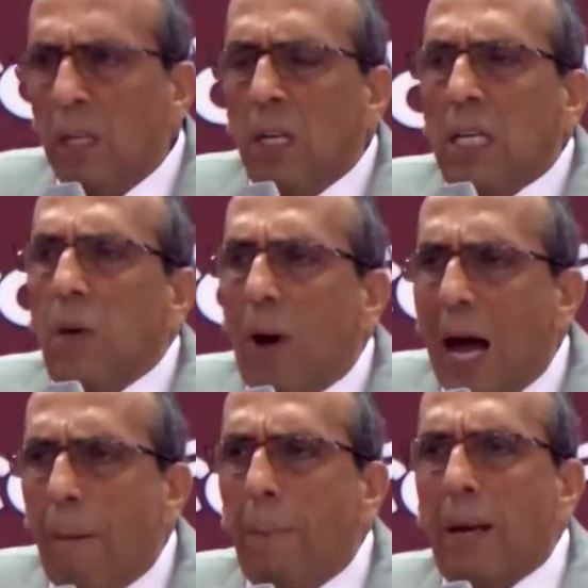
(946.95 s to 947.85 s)
y va
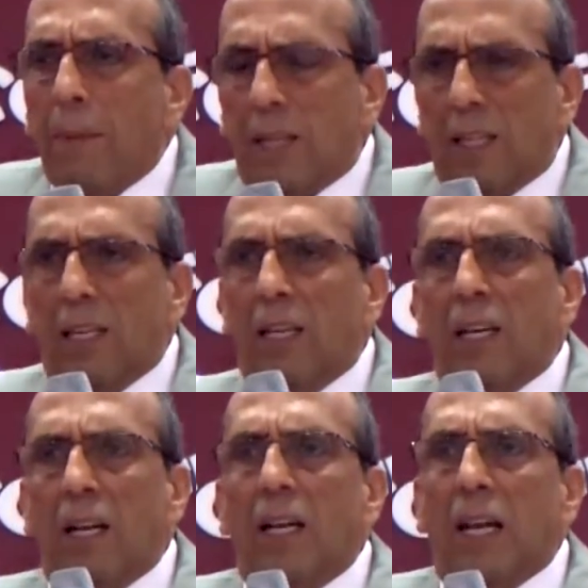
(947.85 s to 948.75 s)
a
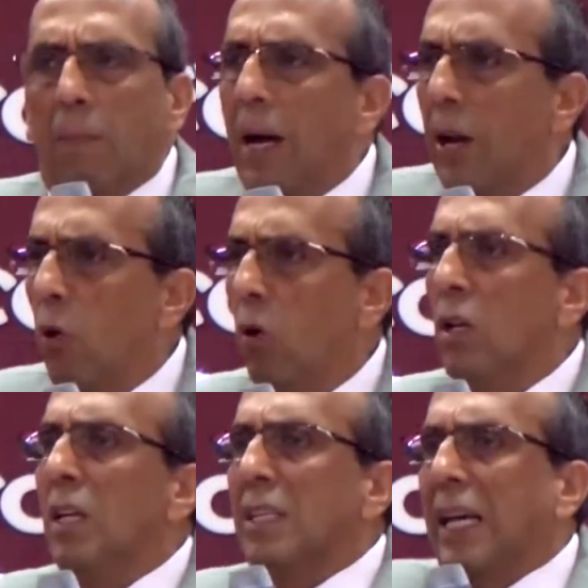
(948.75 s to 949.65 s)
permitir, hermano,
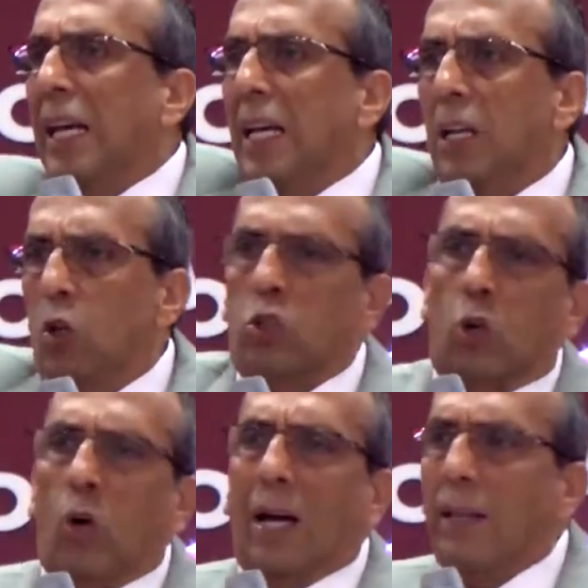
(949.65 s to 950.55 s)
que los
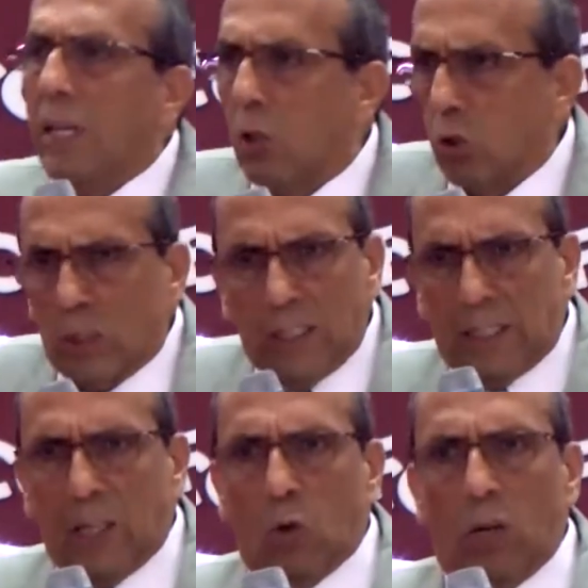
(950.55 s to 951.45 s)
drogadictos de
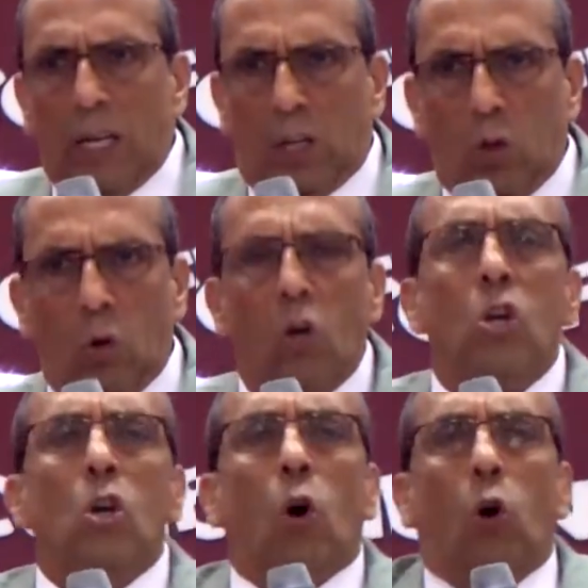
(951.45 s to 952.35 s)
ese colegio
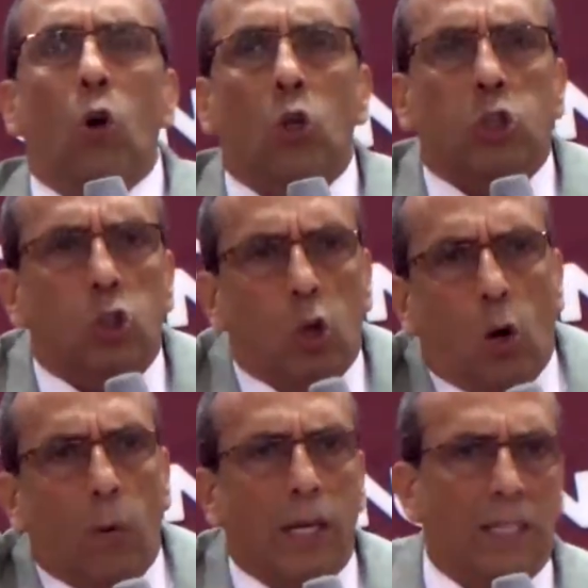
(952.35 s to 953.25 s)
o los
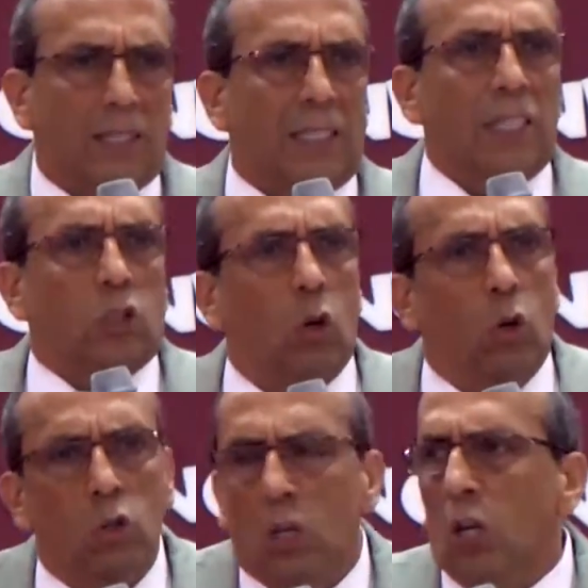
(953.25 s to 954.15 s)
jóvenes que
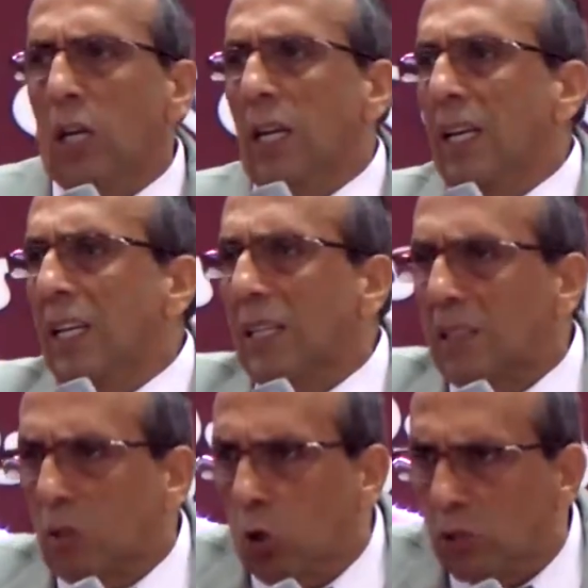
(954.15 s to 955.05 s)
son eh, eh,
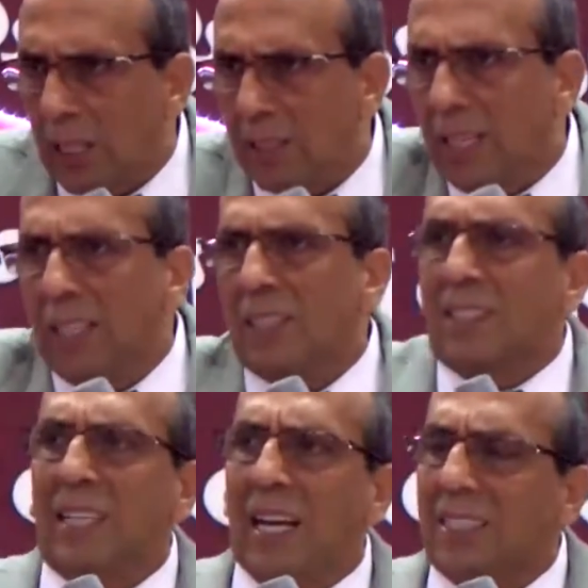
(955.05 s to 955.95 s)
con
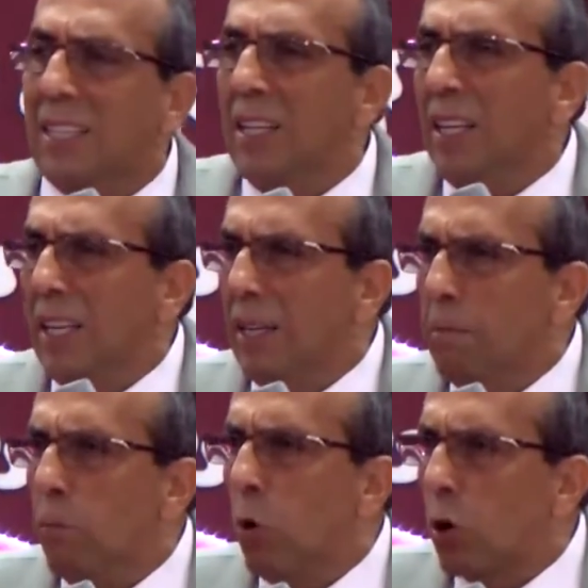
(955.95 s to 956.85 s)
tendencias eh,
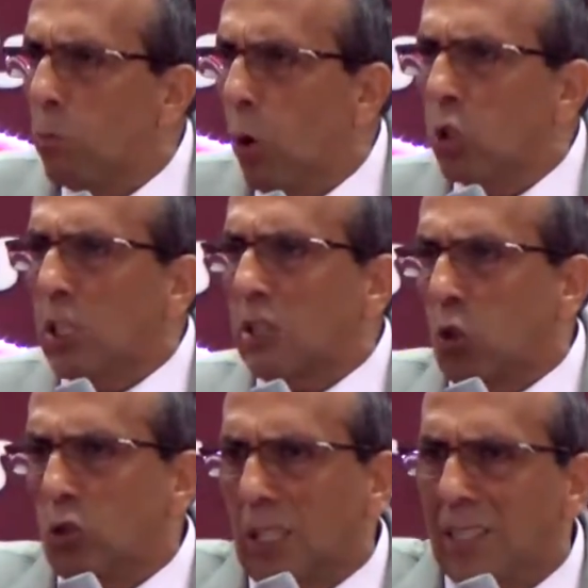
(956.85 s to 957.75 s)
morbosas,
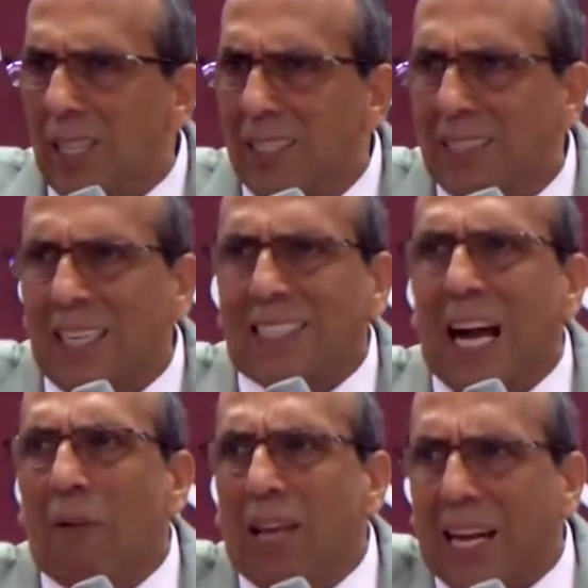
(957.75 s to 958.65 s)
con tendencias
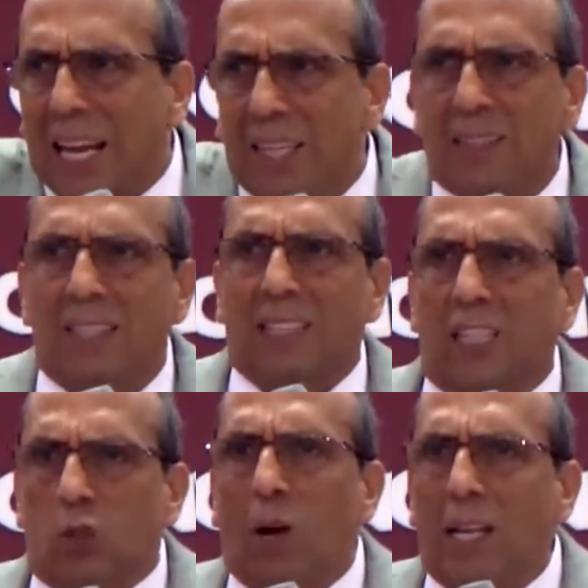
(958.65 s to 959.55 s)
aberrantes
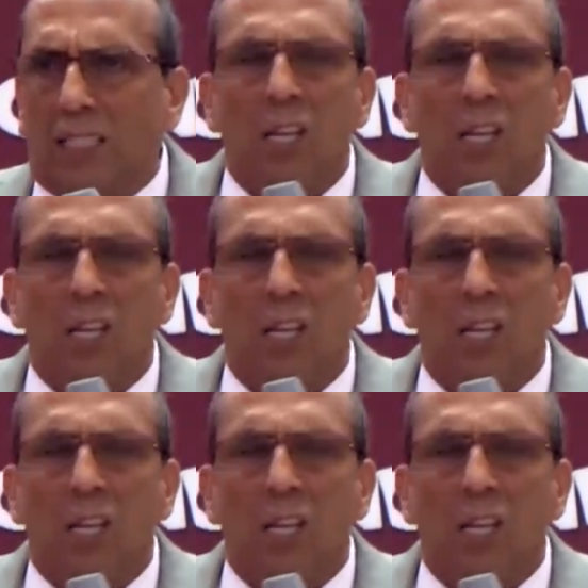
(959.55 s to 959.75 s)
sexuales,